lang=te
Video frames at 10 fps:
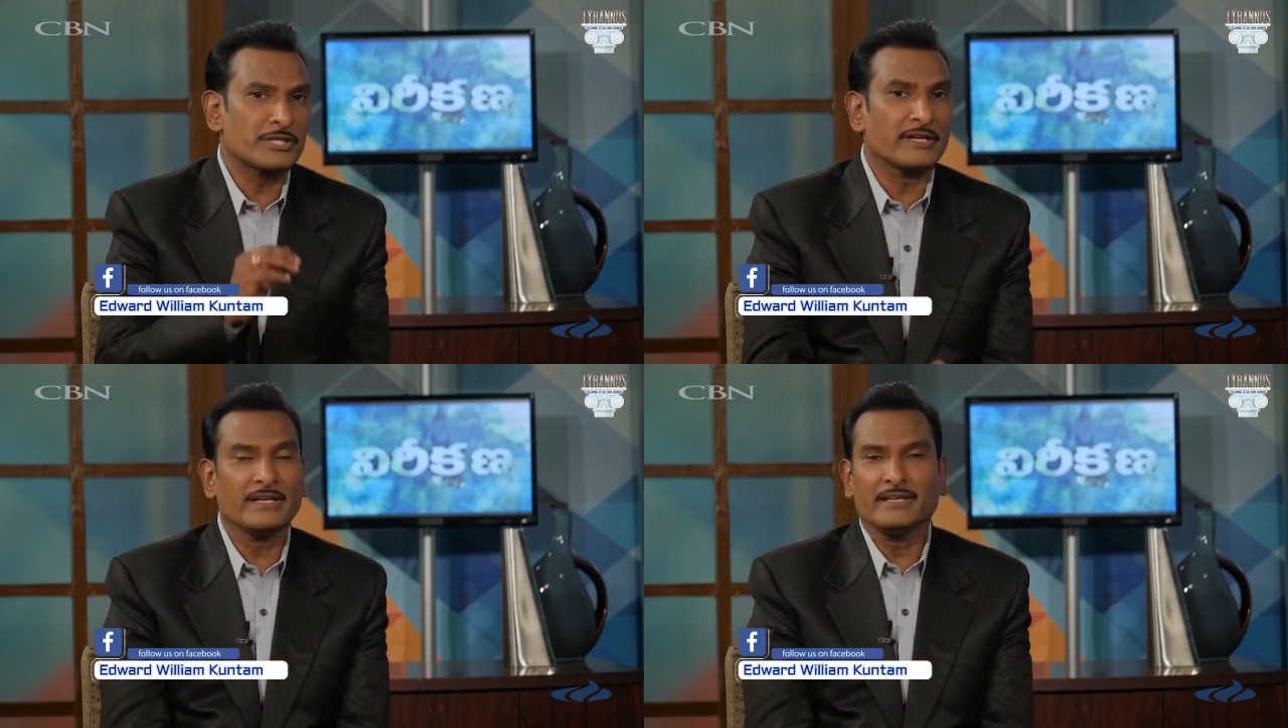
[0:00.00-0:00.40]

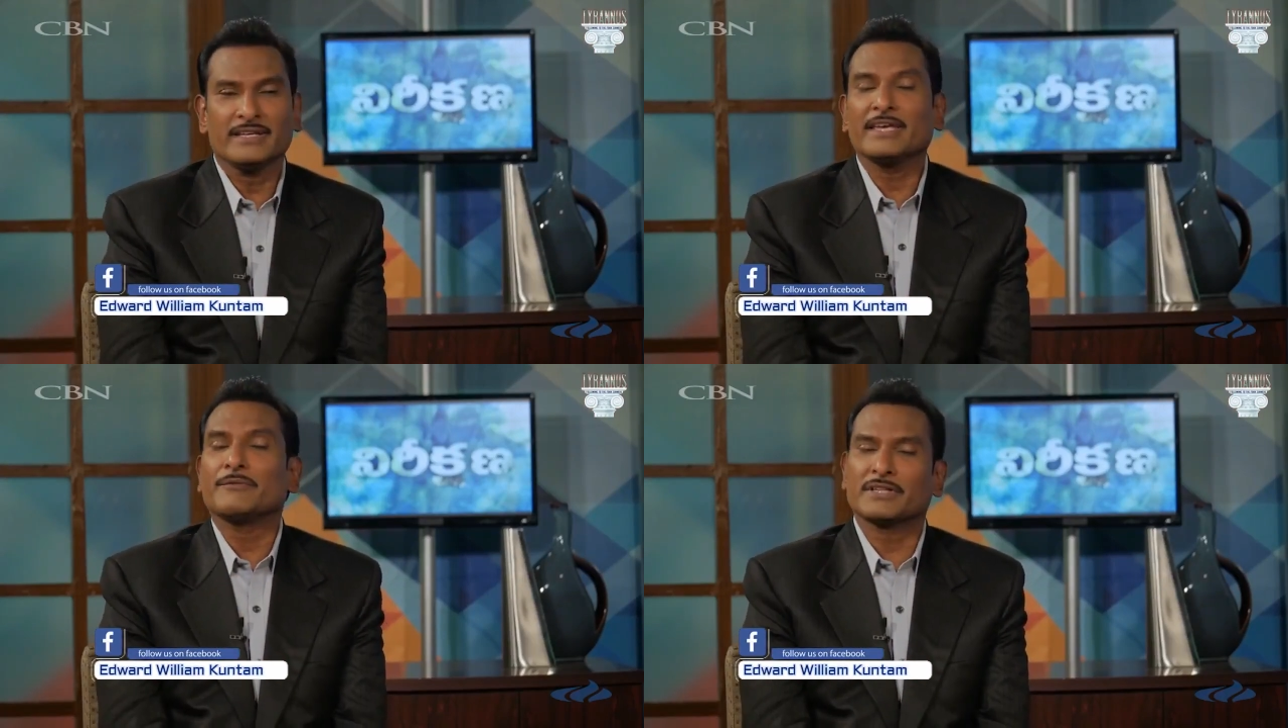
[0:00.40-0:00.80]
తిరిగి
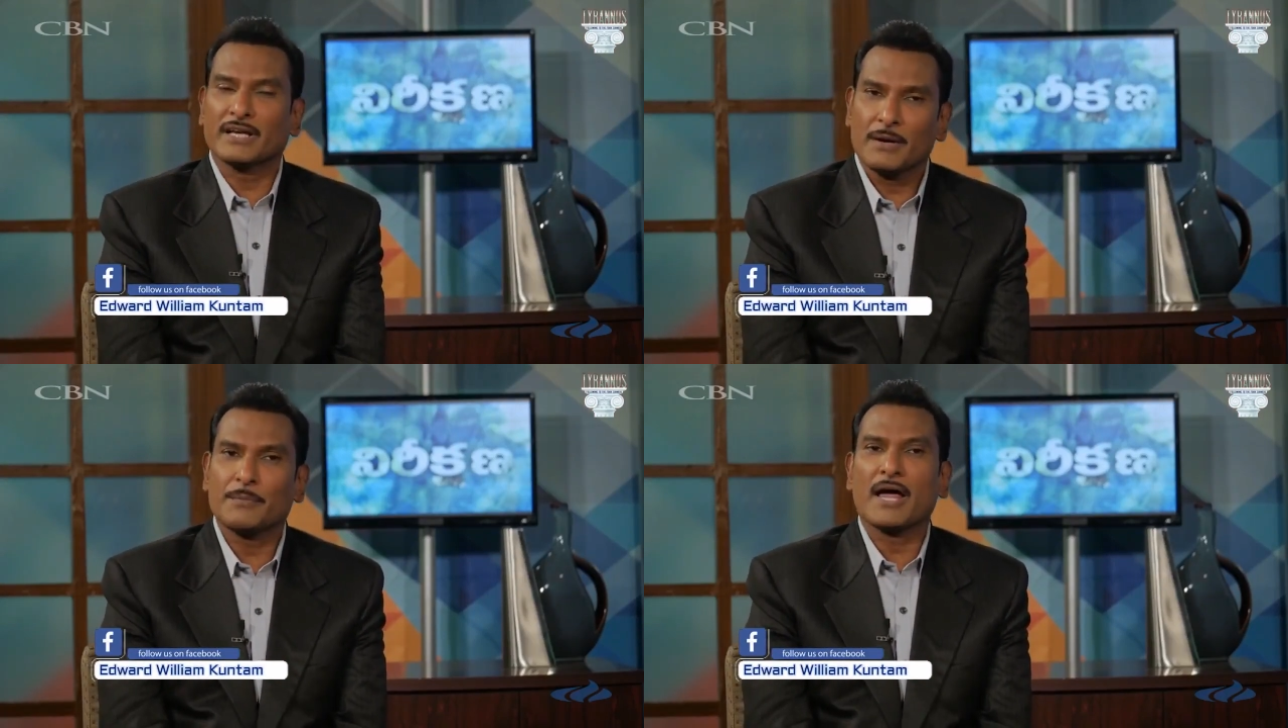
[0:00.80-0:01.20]
ఈ
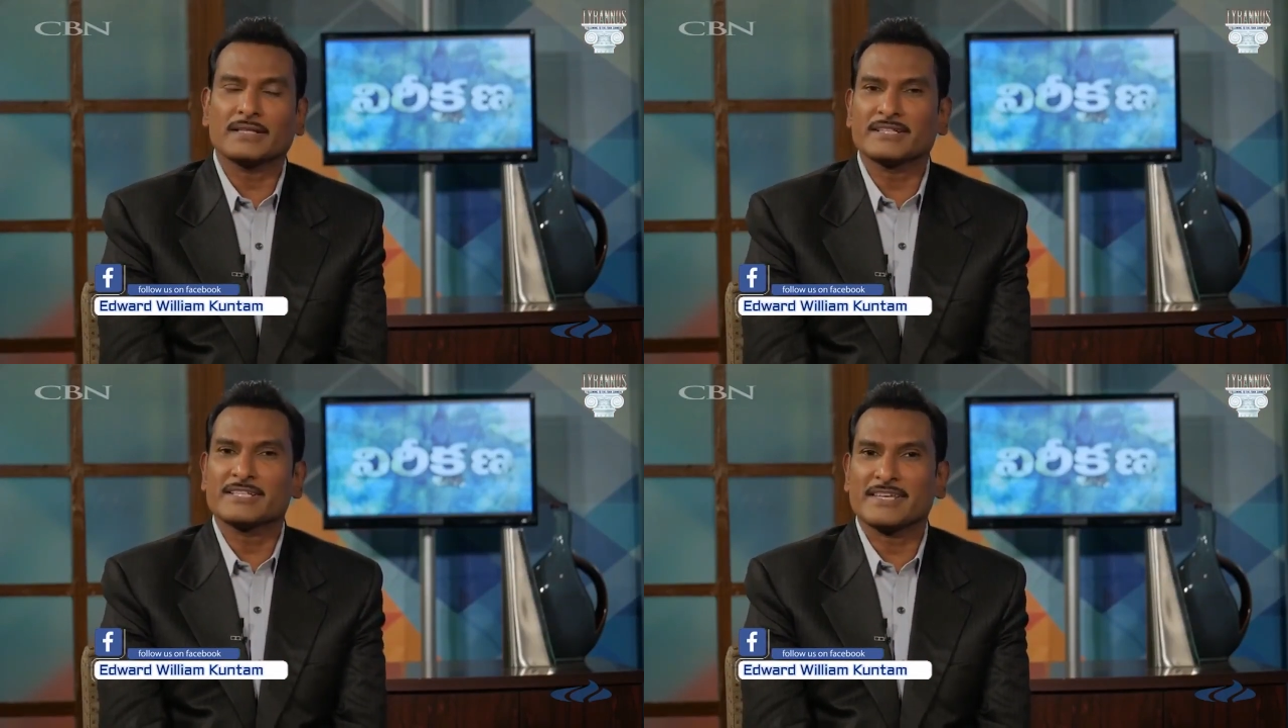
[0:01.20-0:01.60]
విధంగా
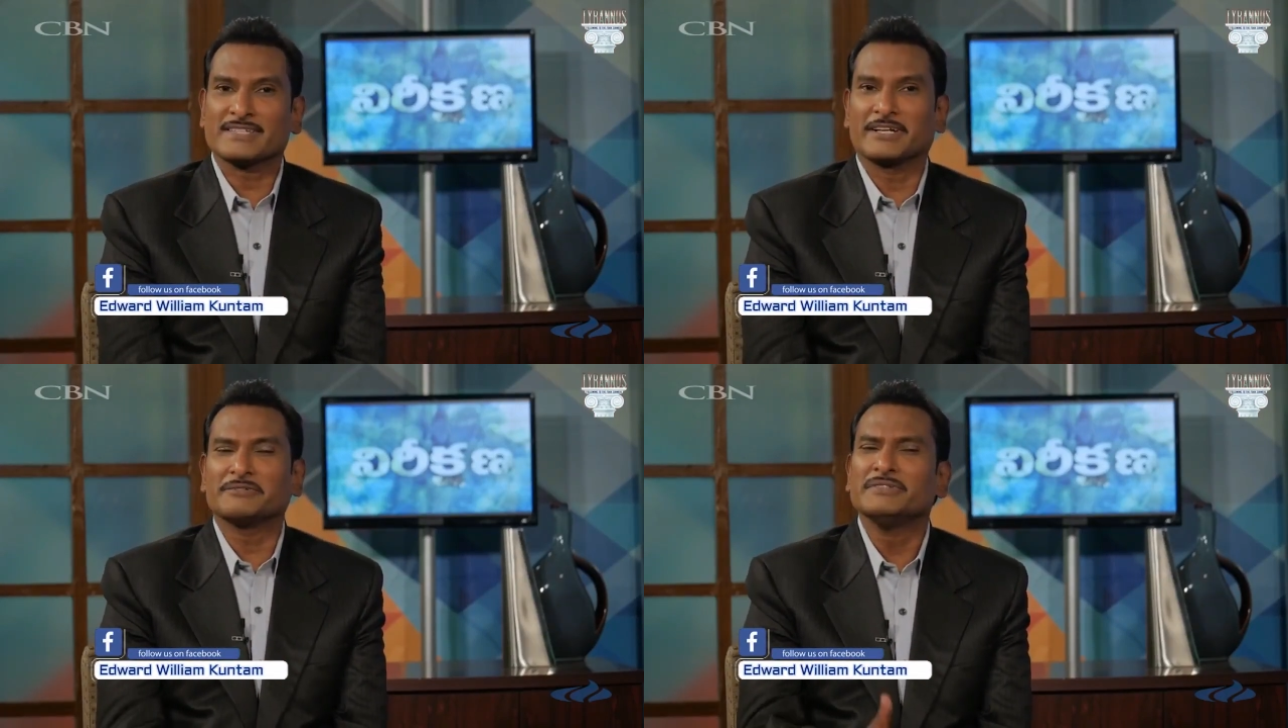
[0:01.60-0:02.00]
ప్రార్థన
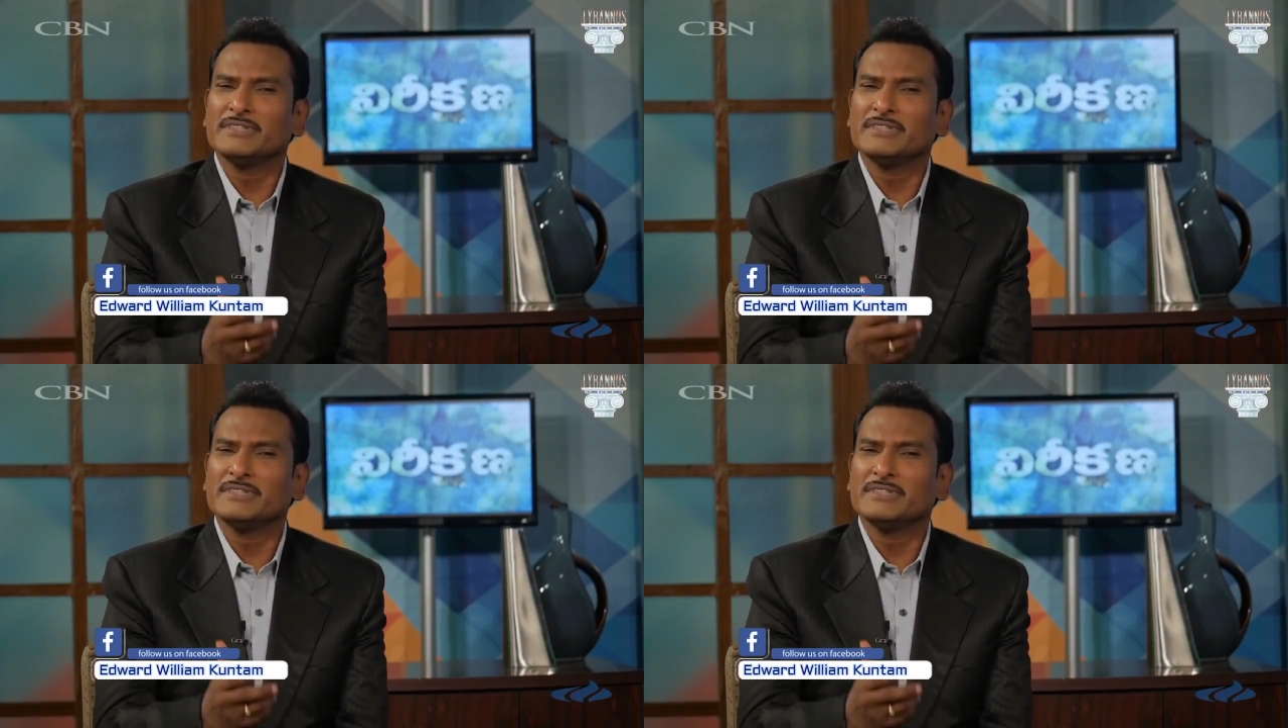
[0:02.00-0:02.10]
చేశాడు